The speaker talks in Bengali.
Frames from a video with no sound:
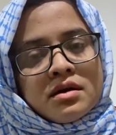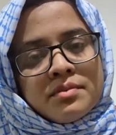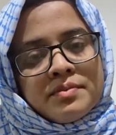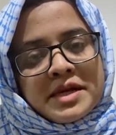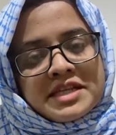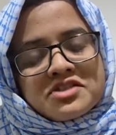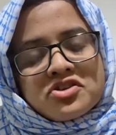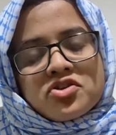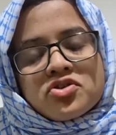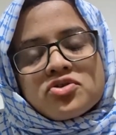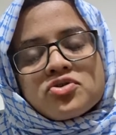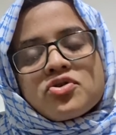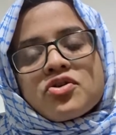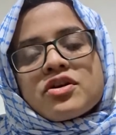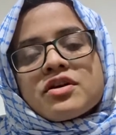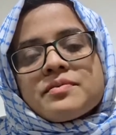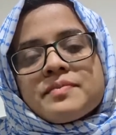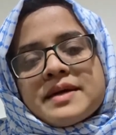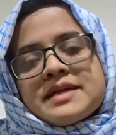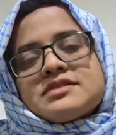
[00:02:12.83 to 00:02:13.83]
ব্যাচেলর
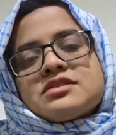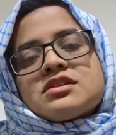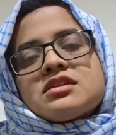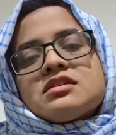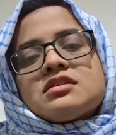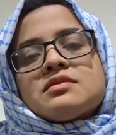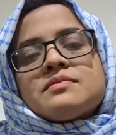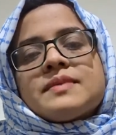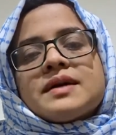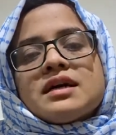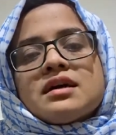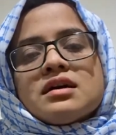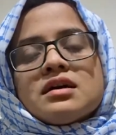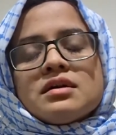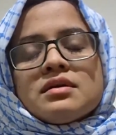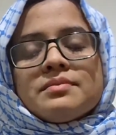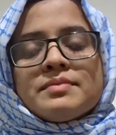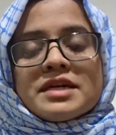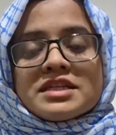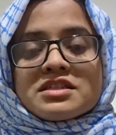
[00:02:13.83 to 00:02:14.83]
করেন ব্যাচেলর বা
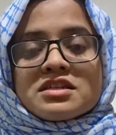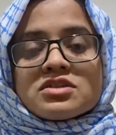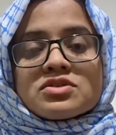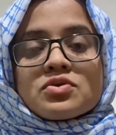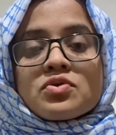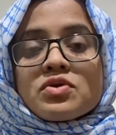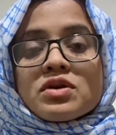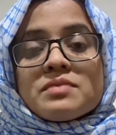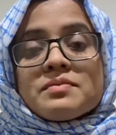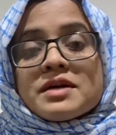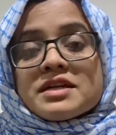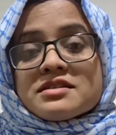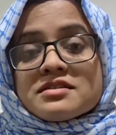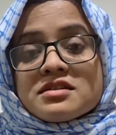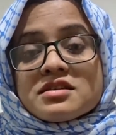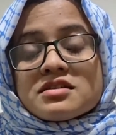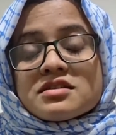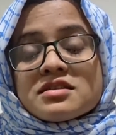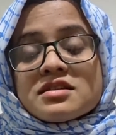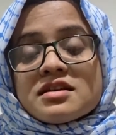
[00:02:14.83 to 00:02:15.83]
মাস্টার্স করলে
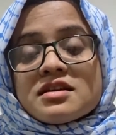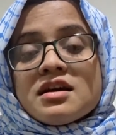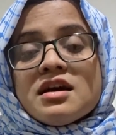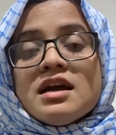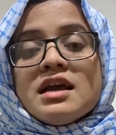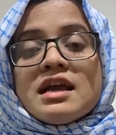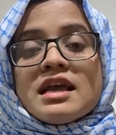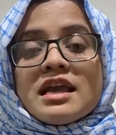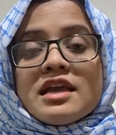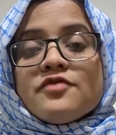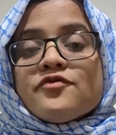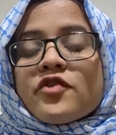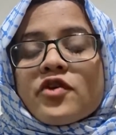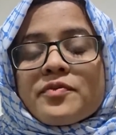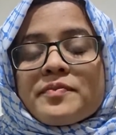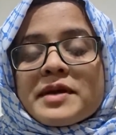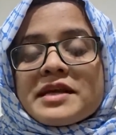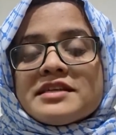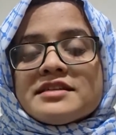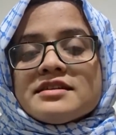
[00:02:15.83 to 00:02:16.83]
মাস্টার্সের
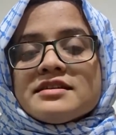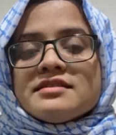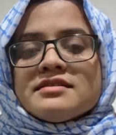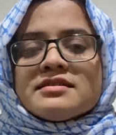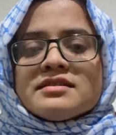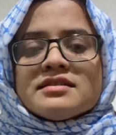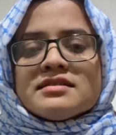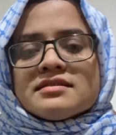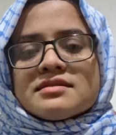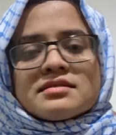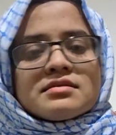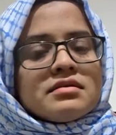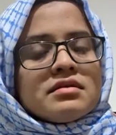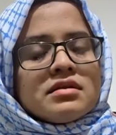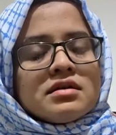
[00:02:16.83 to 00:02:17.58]
ইনফরমেশন জাস্ট